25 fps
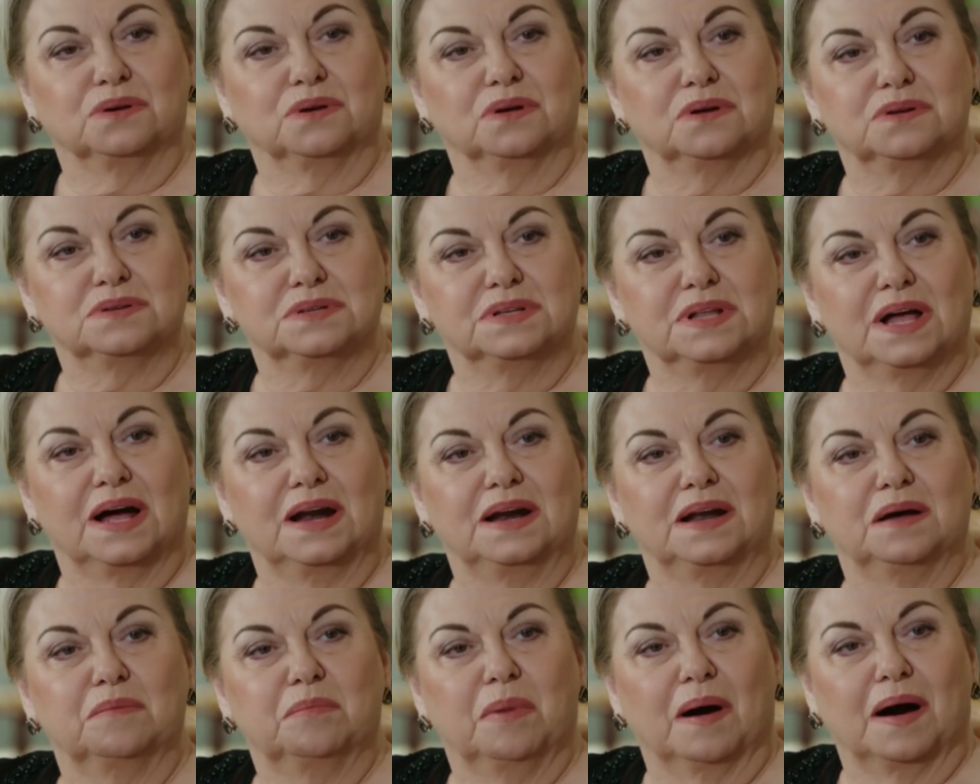
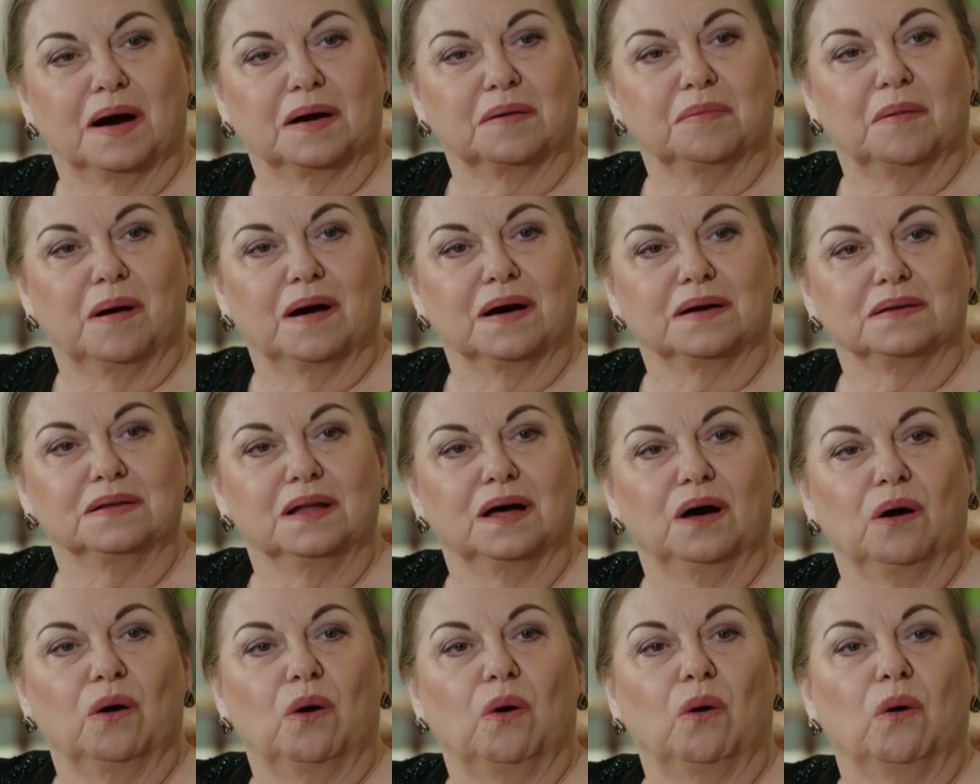gözlerle
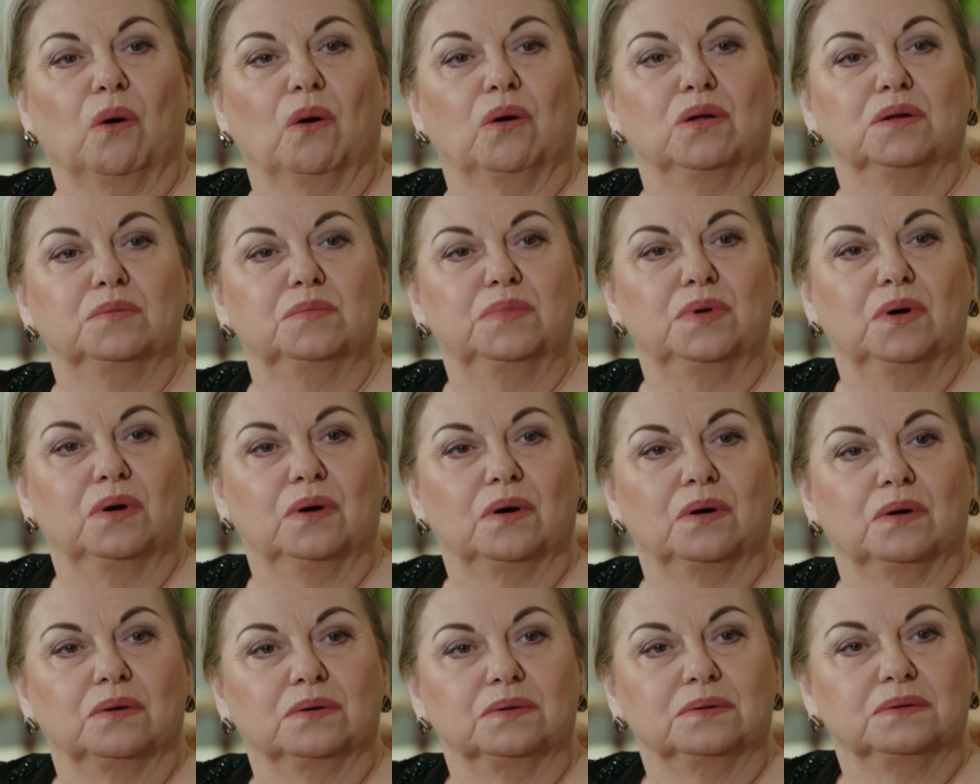bakmakla
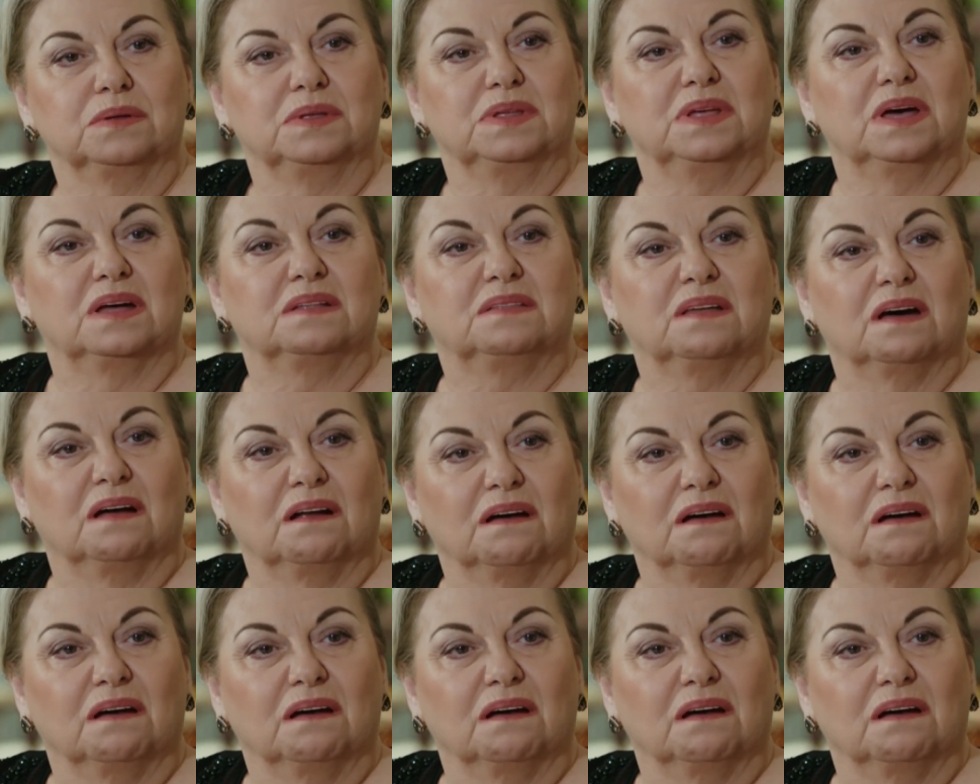olmuyor Yeter